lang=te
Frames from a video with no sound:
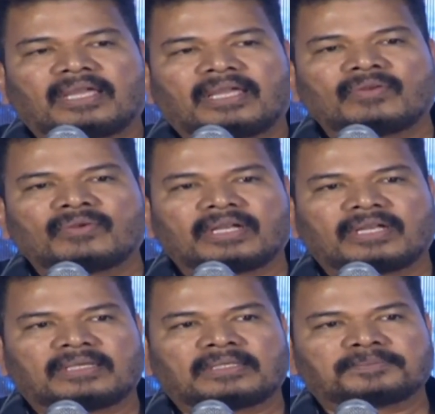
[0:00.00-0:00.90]
నేను
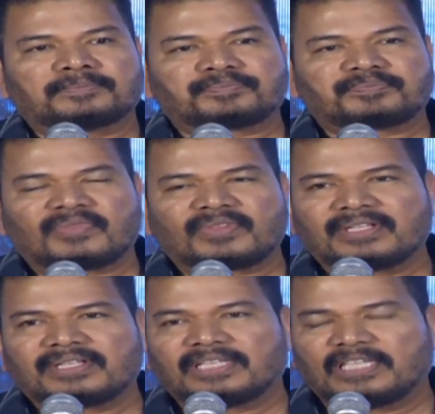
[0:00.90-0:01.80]
ఇక్కడ
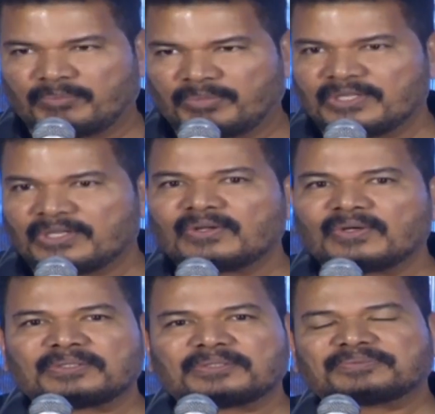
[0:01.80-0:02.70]
ఈ పిక్చర్లో
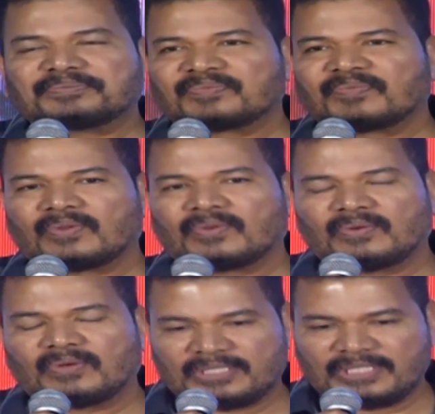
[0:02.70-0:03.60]

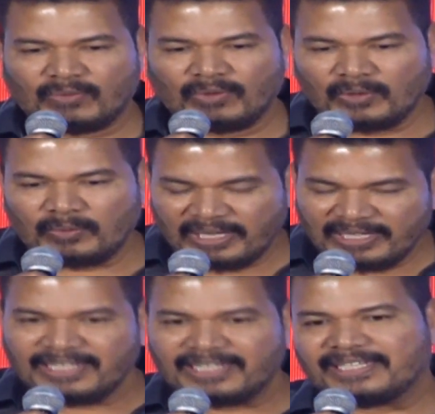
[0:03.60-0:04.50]
ఒక సీక్వెల్లో
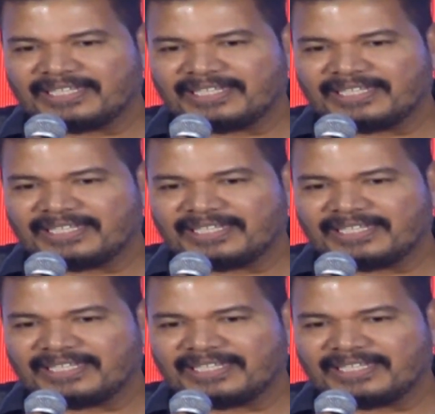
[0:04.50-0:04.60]
మళ్ళీ